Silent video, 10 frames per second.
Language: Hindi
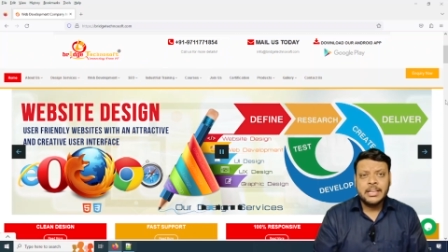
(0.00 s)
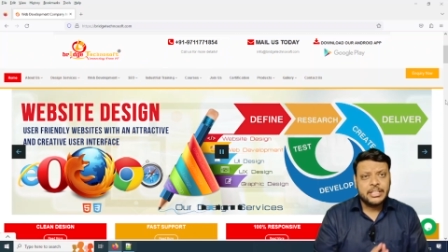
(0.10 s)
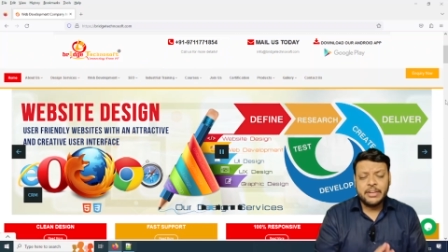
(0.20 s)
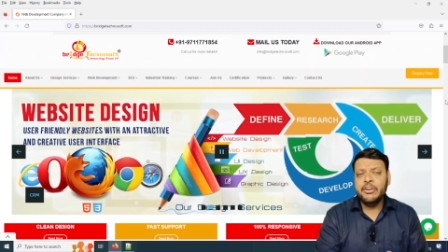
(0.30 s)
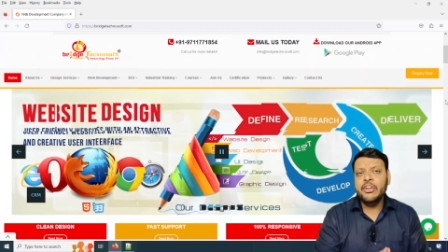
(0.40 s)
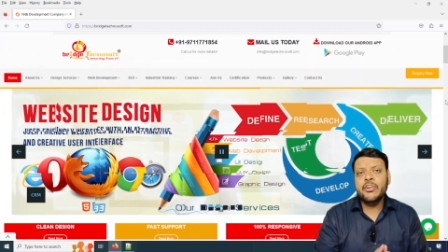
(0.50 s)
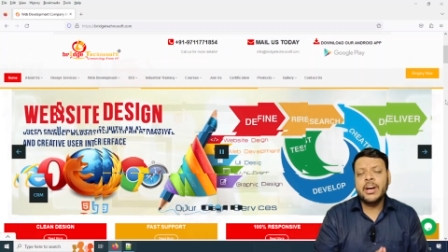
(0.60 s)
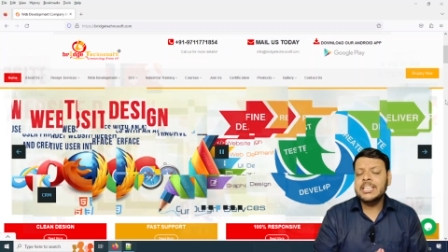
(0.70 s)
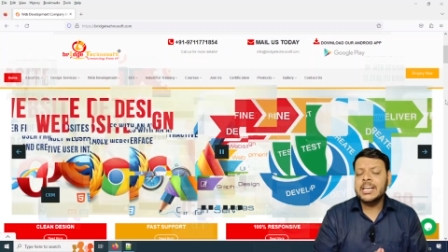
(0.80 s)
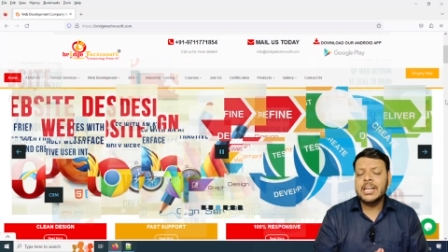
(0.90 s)
ये वीडियो
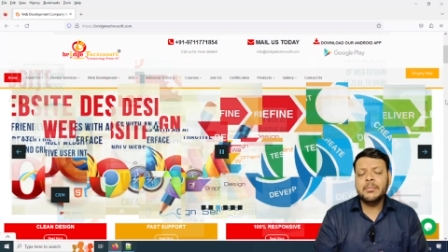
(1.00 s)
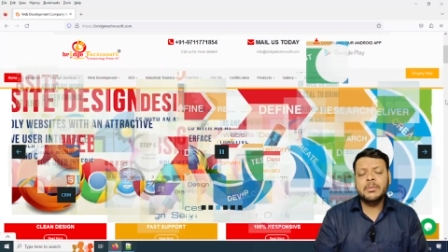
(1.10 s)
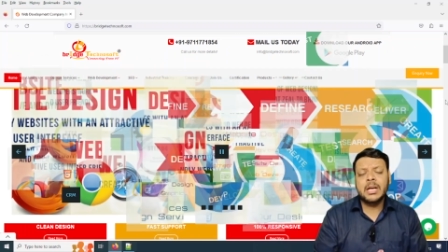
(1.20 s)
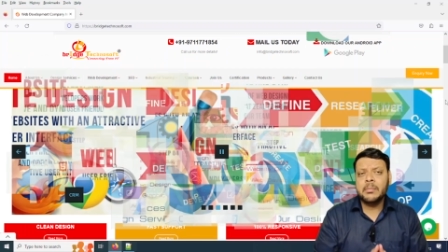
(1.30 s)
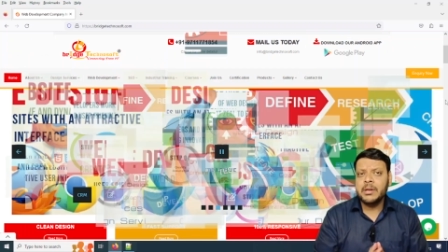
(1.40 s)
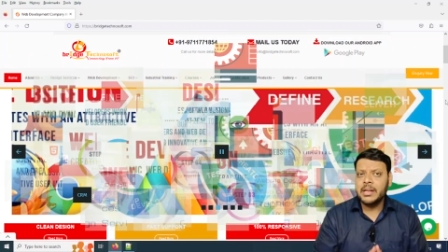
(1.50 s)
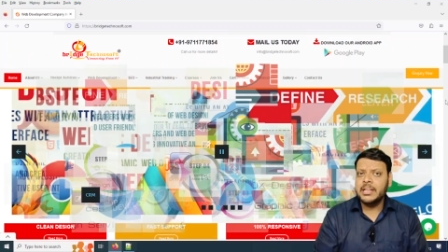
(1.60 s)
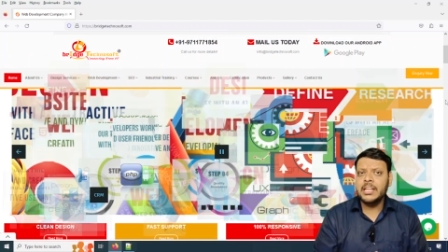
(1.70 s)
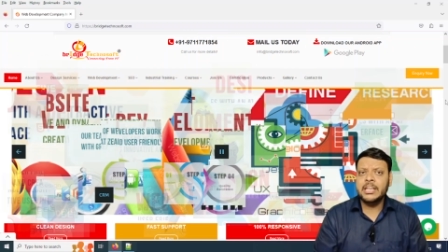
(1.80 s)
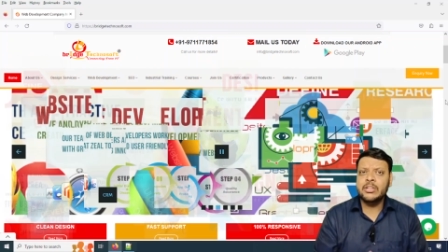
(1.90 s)
गाइज अगर अभी तक आपने नहीं
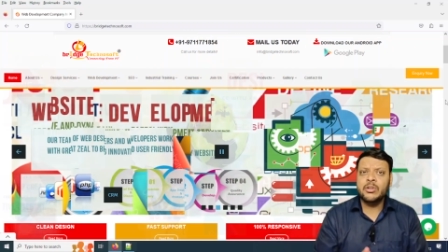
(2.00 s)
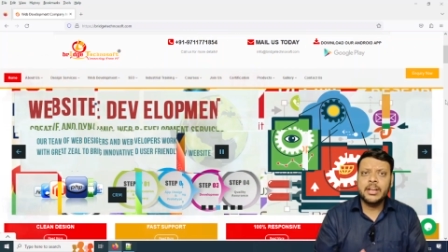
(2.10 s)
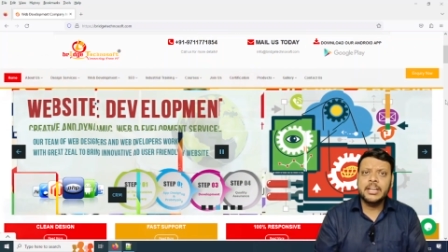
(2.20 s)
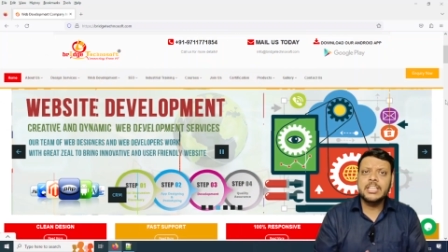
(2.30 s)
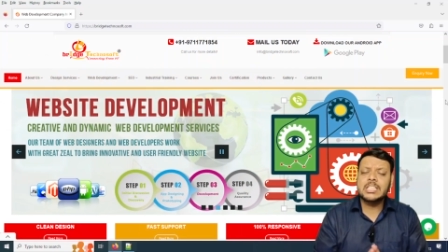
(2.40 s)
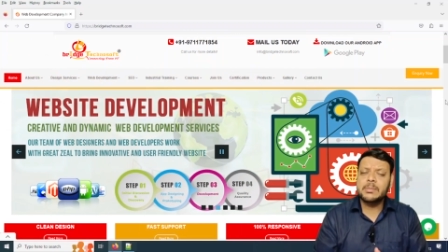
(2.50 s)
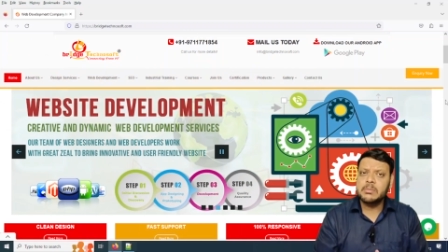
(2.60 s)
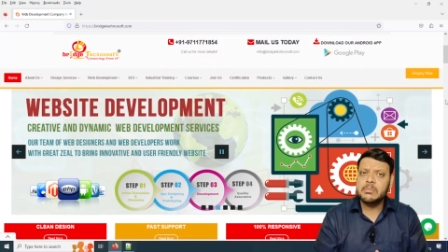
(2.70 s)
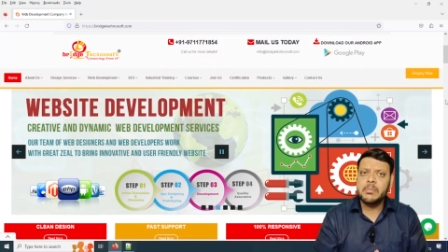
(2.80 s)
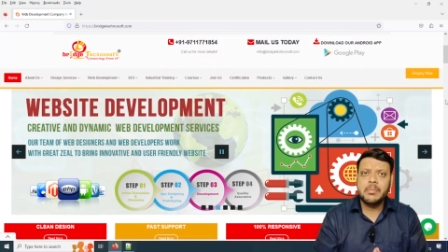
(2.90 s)
देखे तो लिंक
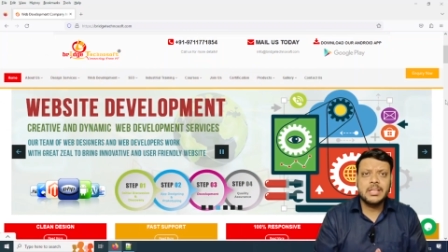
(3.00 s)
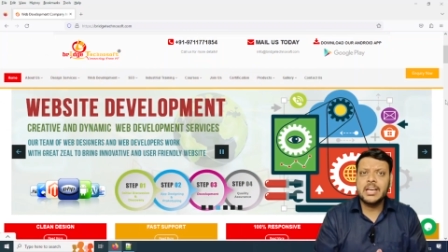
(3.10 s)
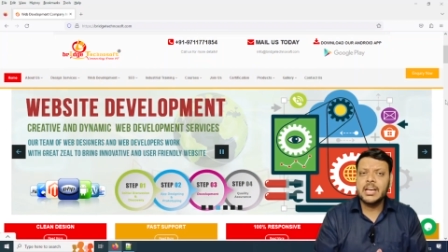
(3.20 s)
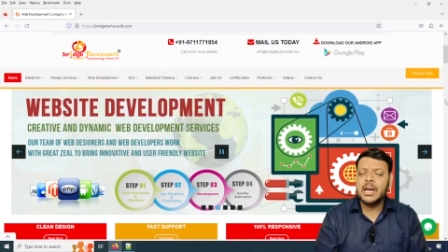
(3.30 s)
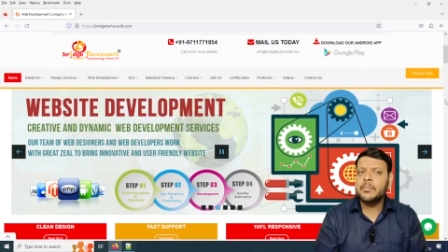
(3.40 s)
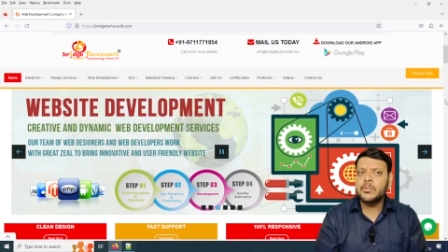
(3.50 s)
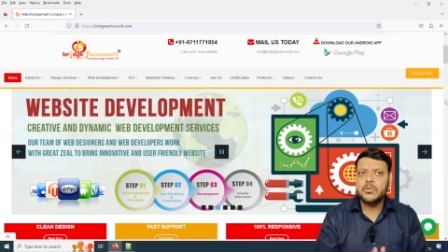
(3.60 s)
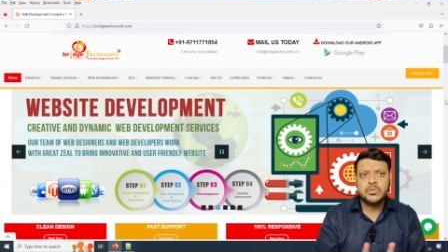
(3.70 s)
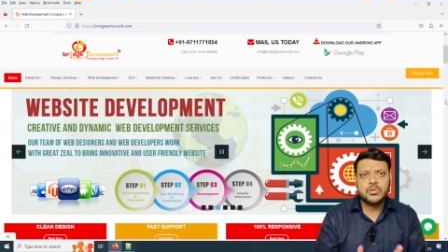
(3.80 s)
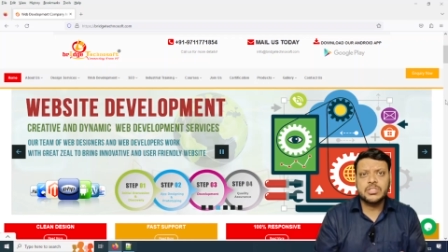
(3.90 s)
डिस्क्रिप्शन में मिल जाएगा आप
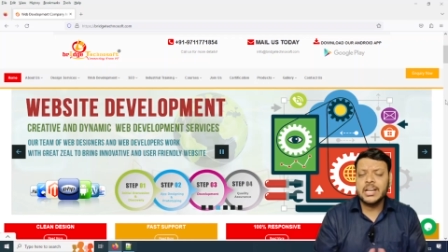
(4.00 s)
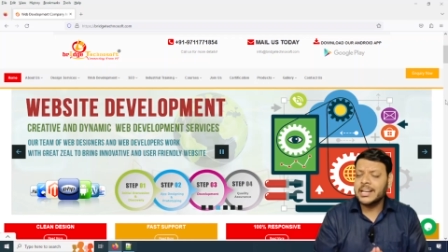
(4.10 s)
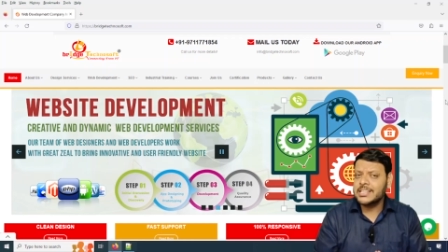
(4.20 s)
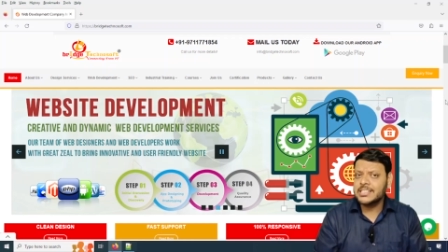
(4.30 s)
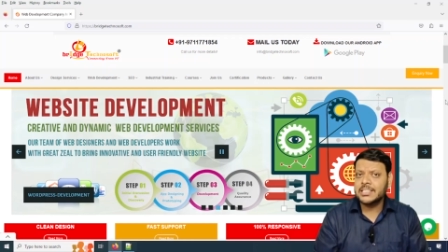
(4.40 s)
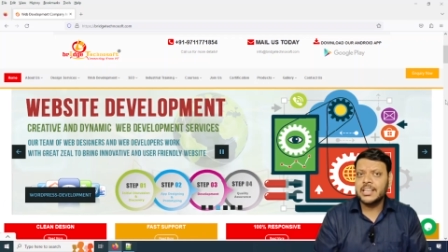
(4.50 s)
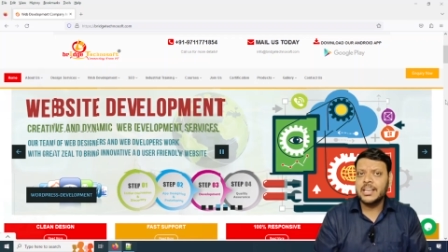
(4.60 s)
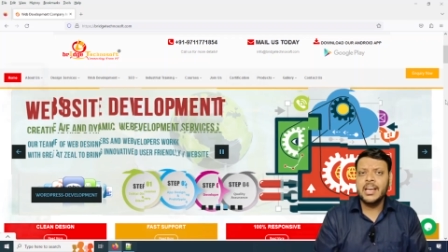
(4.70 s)
उसको चेक कर सकते हैं